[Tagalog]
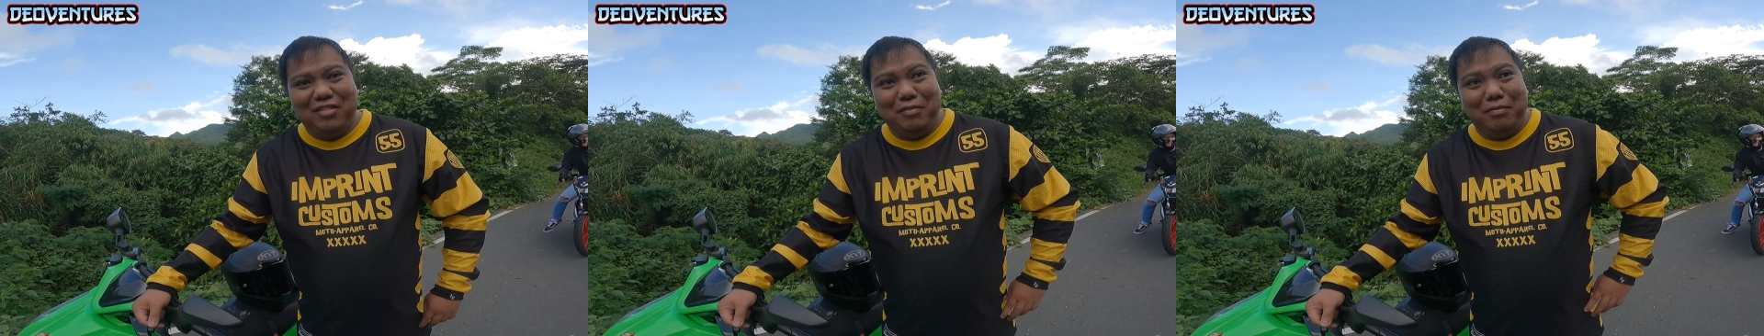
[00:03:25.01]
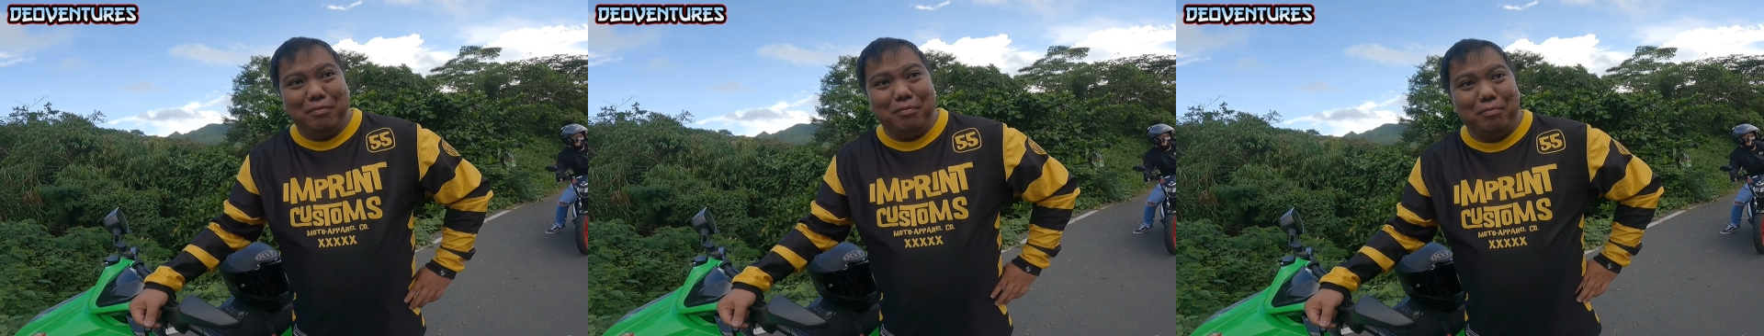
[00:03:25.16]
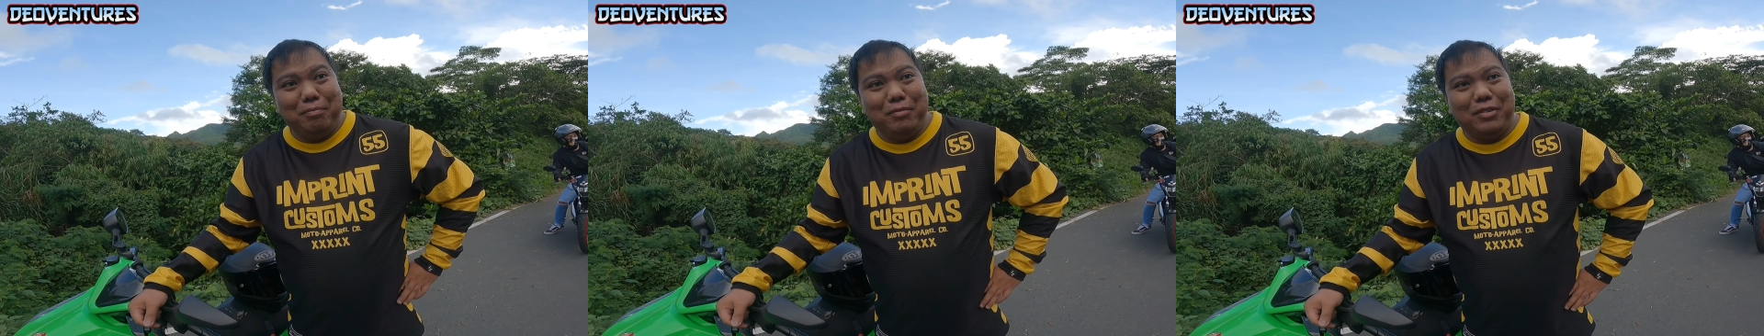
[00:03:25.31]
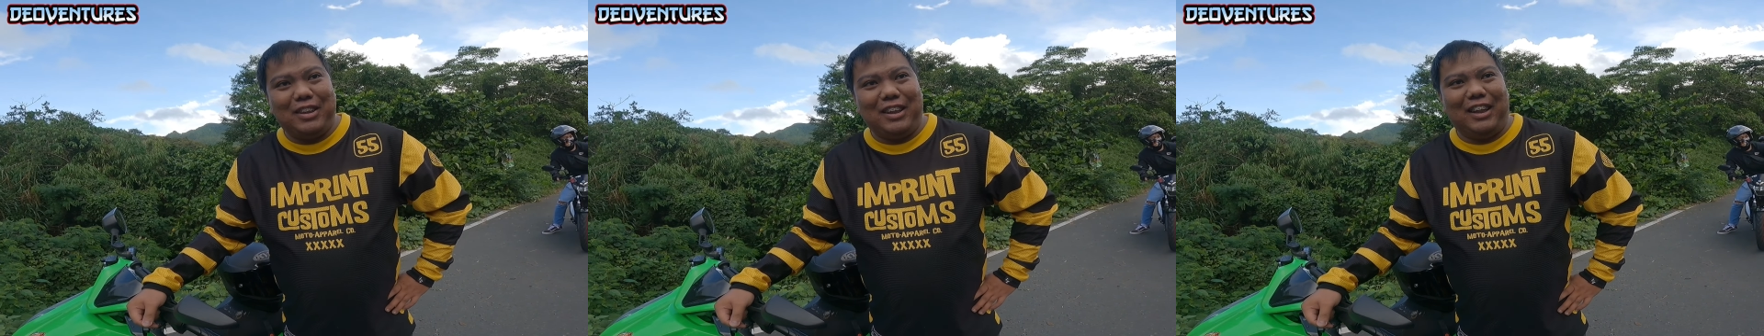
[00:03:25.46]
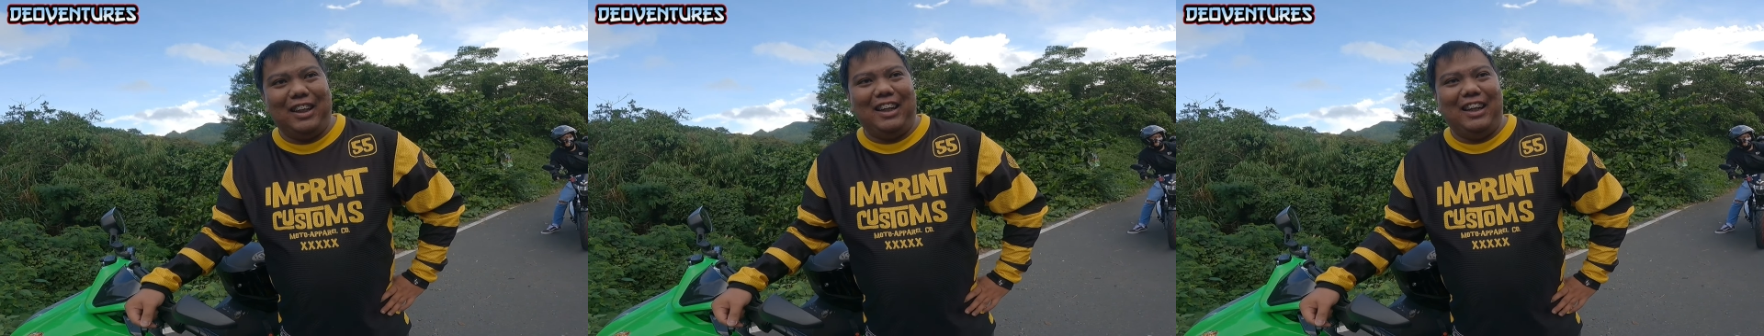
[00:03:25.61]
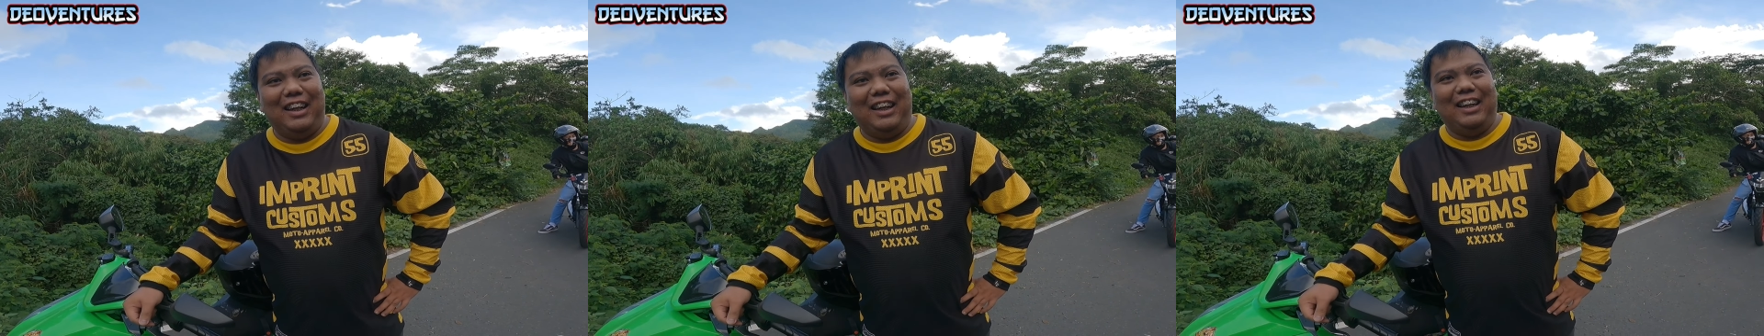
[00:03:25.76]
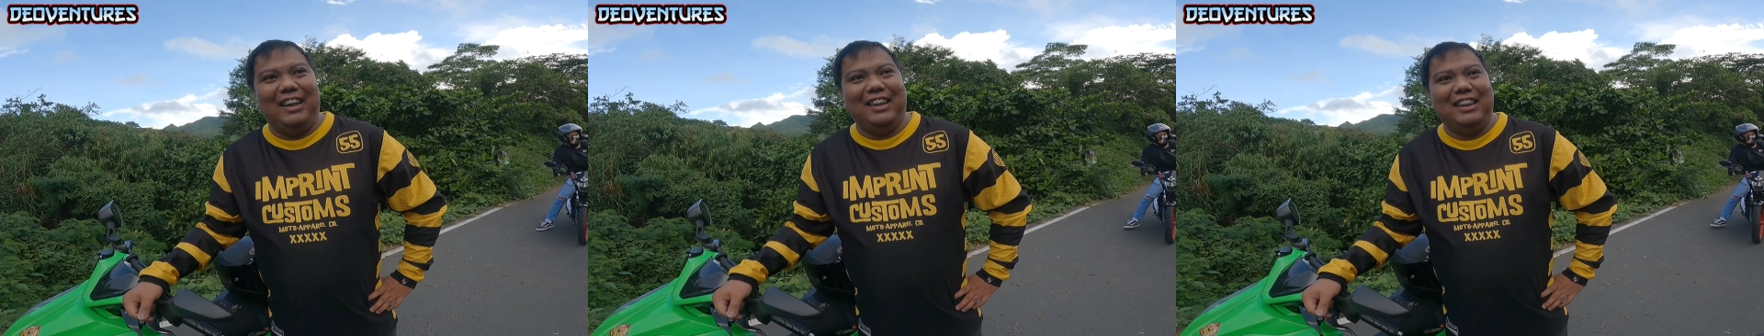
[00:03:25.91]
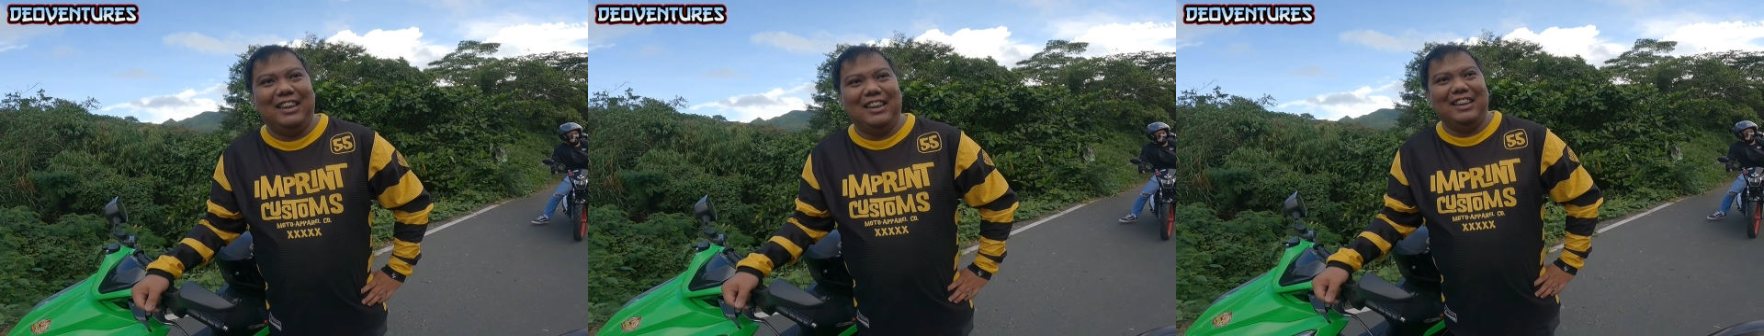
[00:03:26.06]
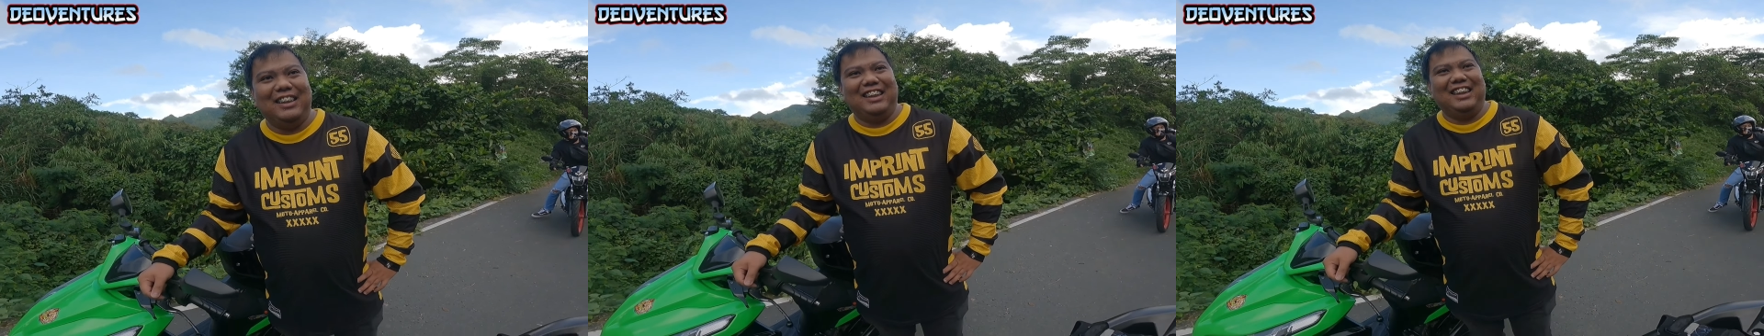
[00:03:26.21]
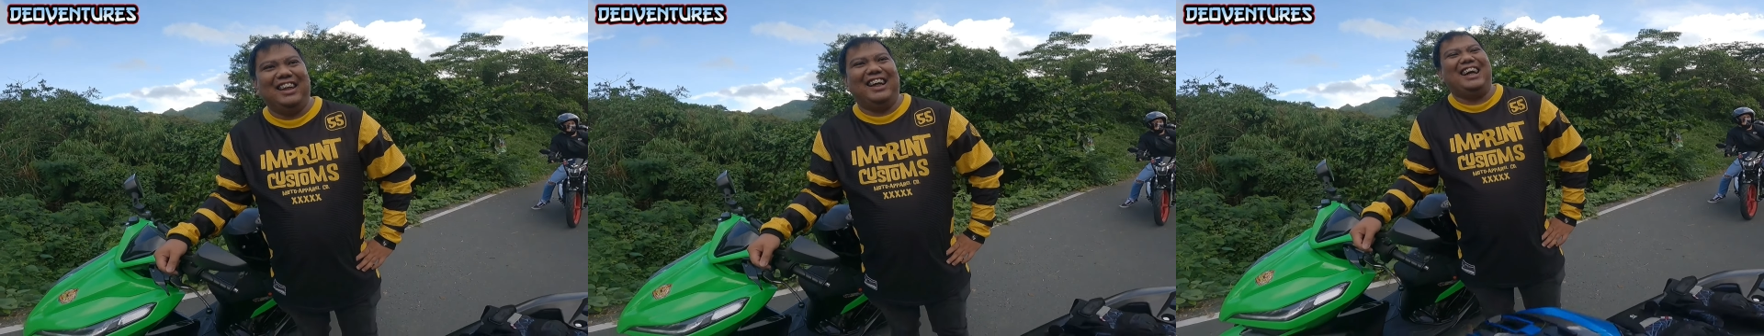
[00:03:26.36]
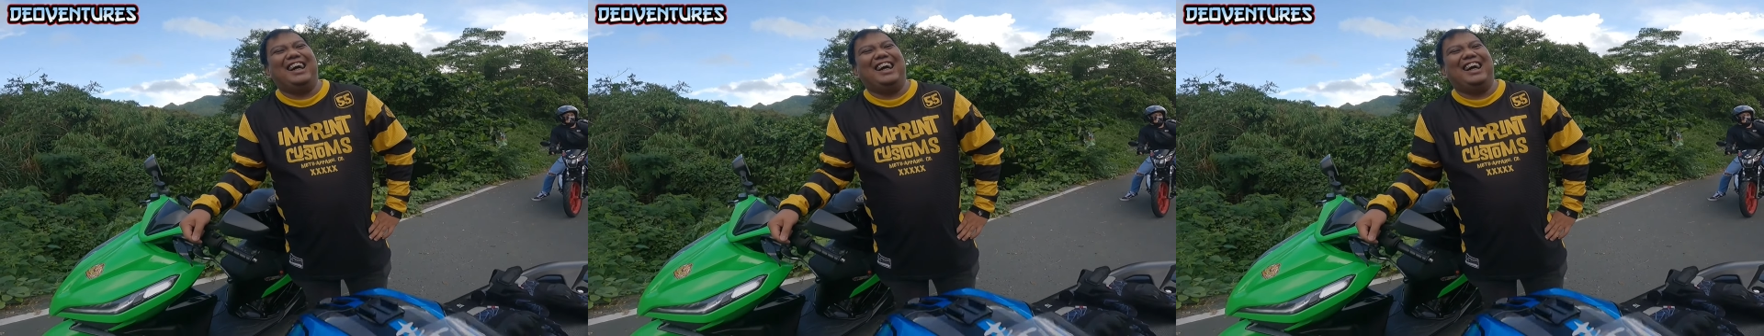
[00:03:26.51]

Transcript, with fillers: ano? Uh, Joke lang.